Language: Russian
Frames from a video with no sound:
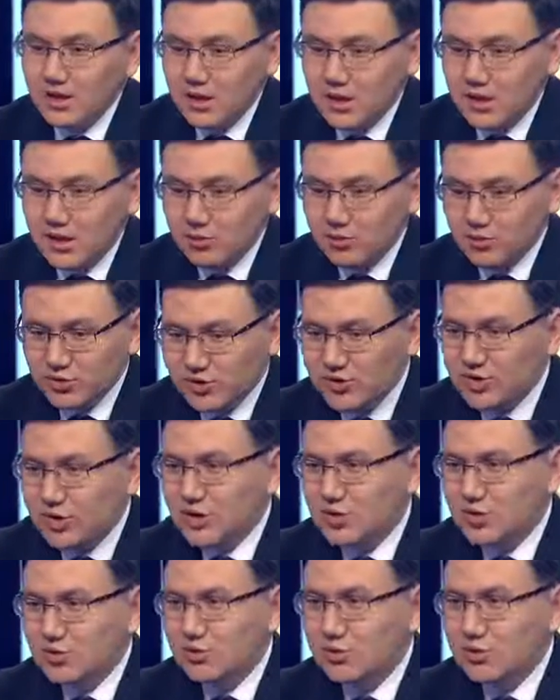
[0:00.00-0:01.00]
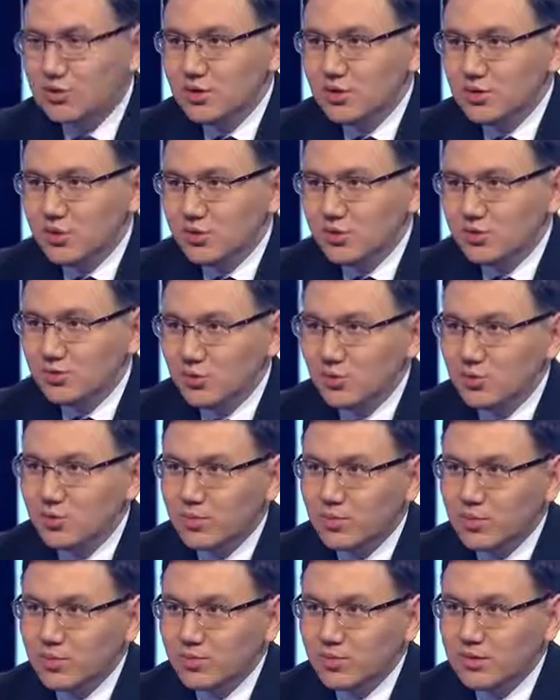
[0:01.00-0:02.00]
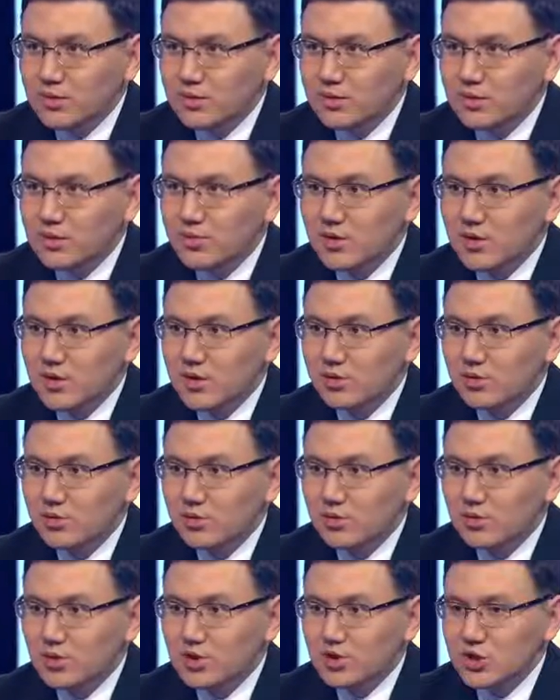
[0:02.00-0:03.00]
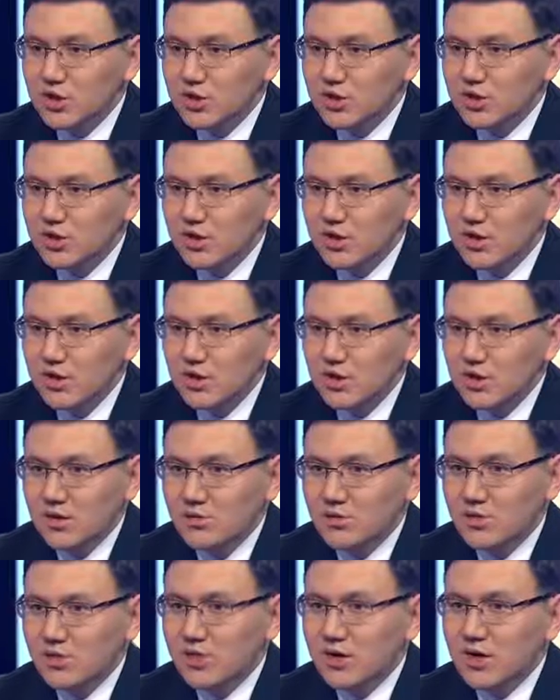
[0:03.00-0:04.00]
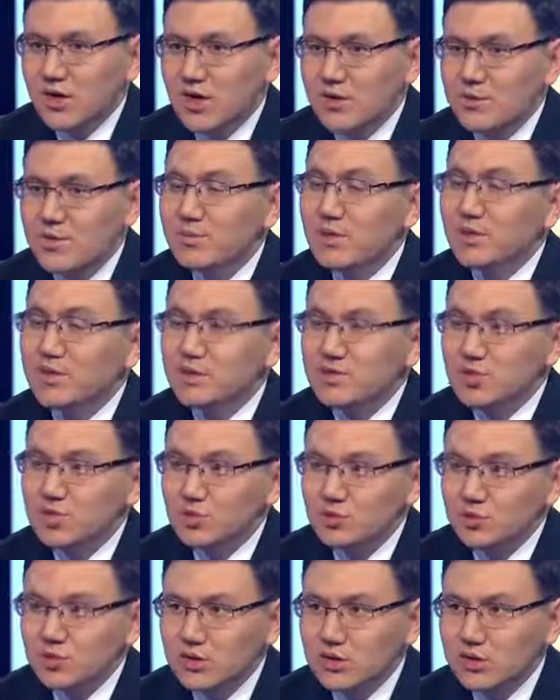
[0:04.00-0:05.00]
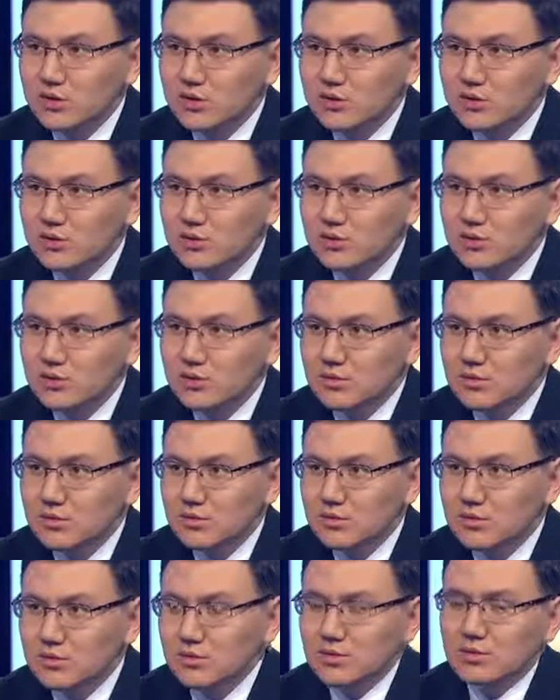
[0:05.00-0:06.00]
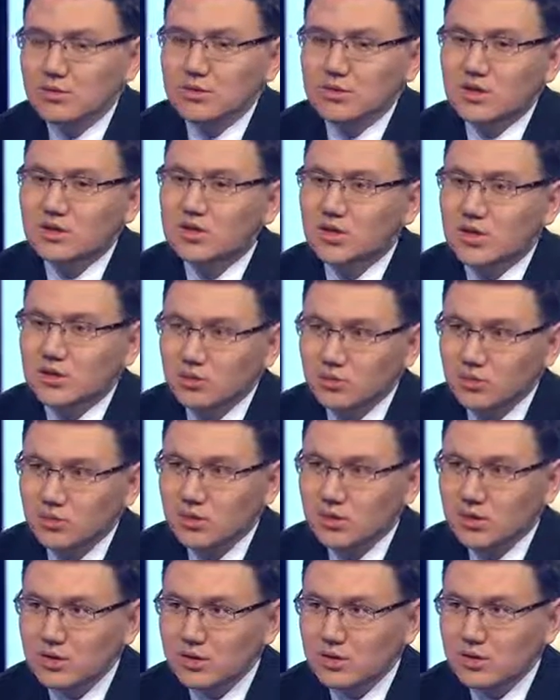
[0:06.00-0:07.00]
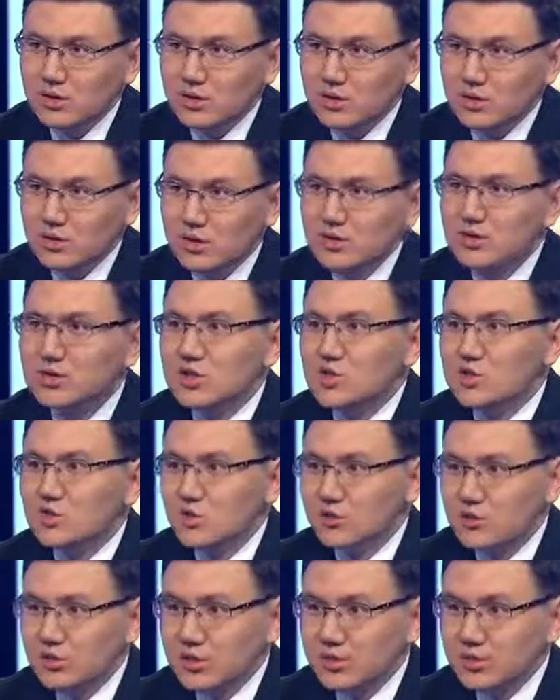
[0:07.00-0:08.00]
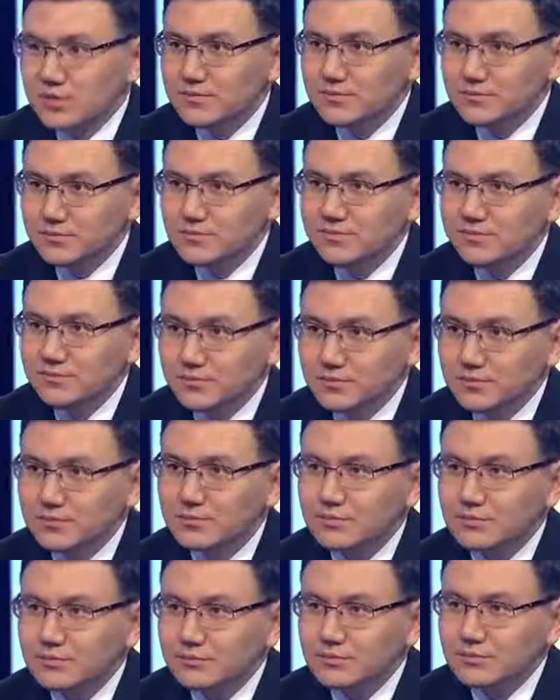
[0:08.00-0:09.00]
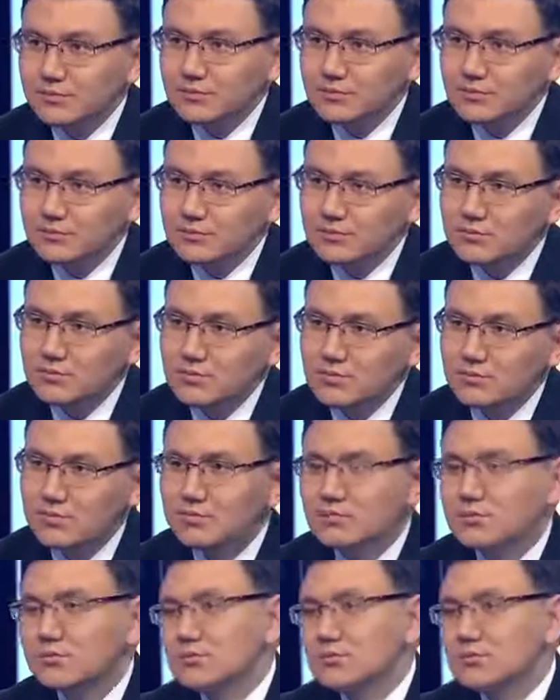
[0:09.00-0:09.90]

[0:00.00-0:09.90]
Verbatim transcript: А вот эти категории могут подавать на программу «Булашак» по программе магистратуры, а, докторантуры и стажировки. Угу. А можете на обычном,